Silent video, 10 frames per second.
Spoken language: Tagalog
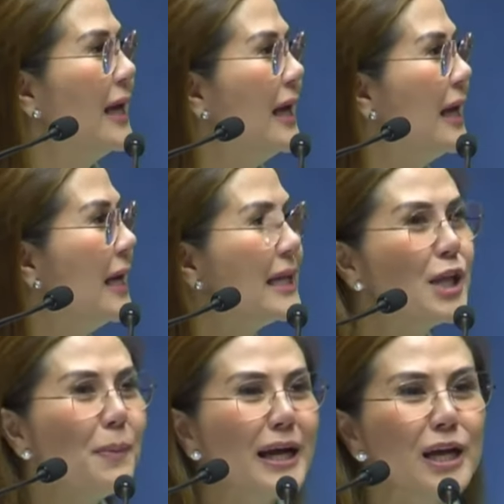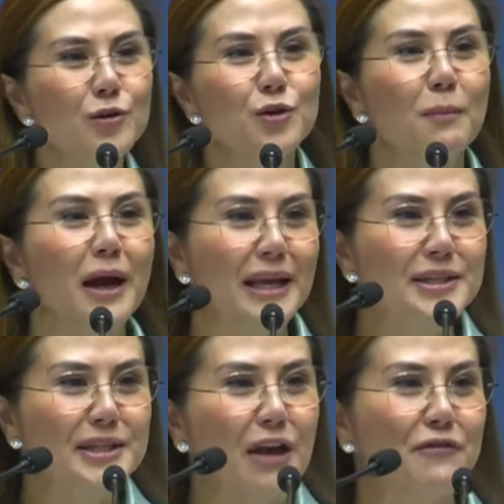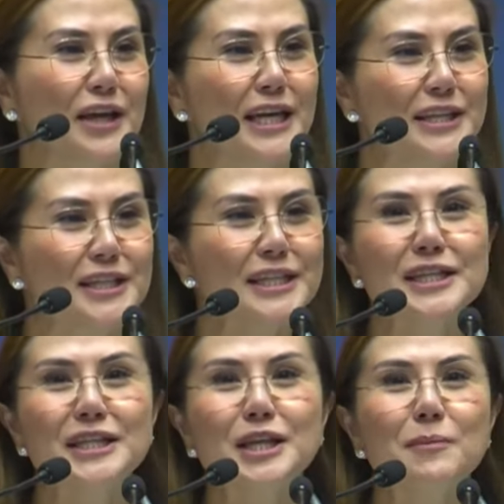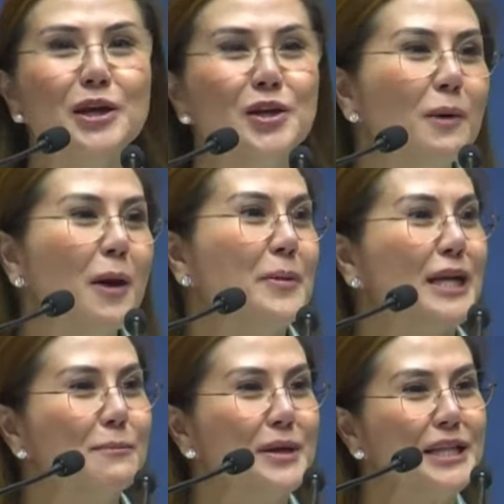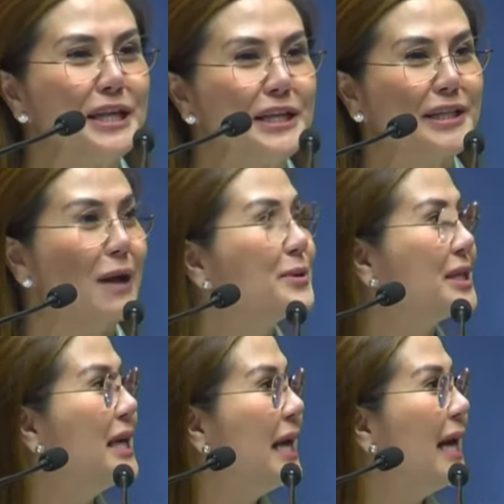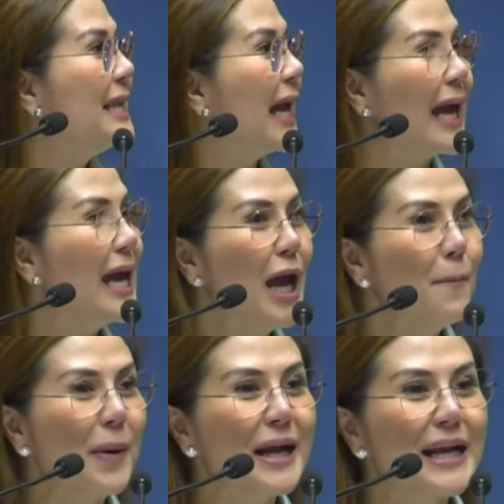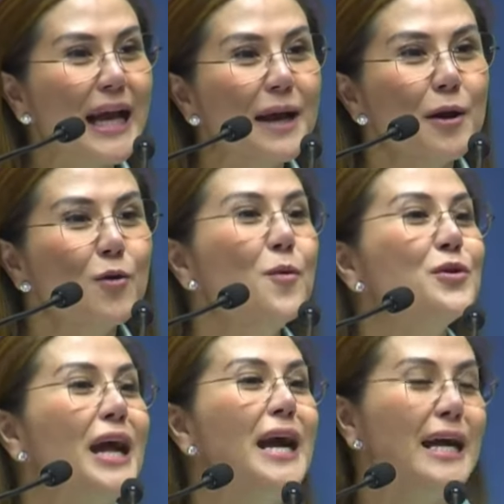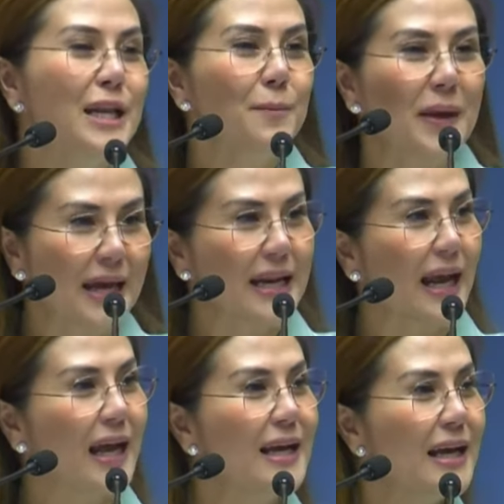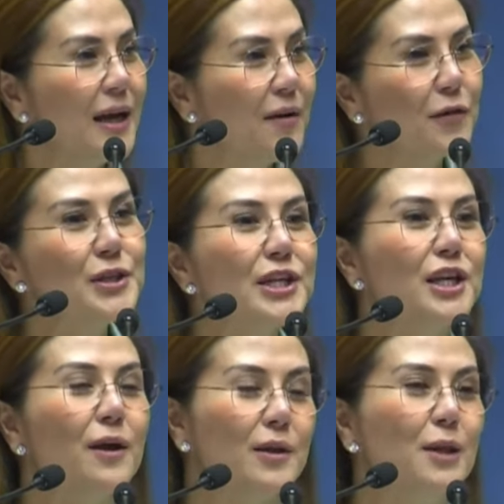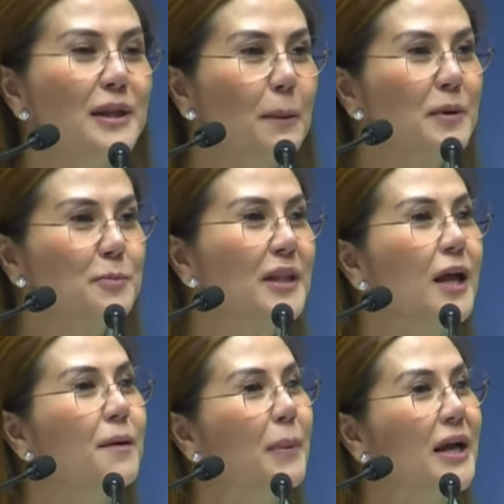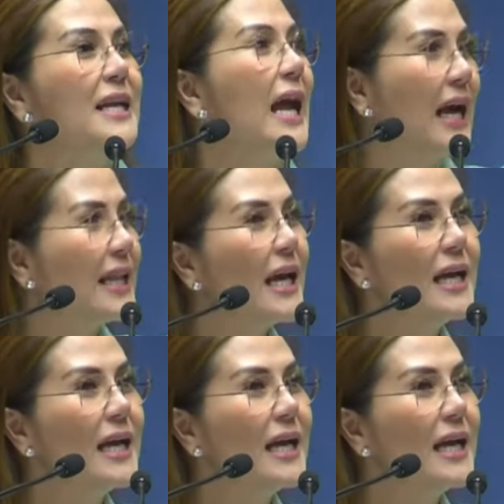Hindi ba ganun yung mga estafa cases? Hindi ba ganun yung mga pyramiding scams? na pagka umutang ka ng pera, for such a, di ba, tapos biglang pagkailangan na,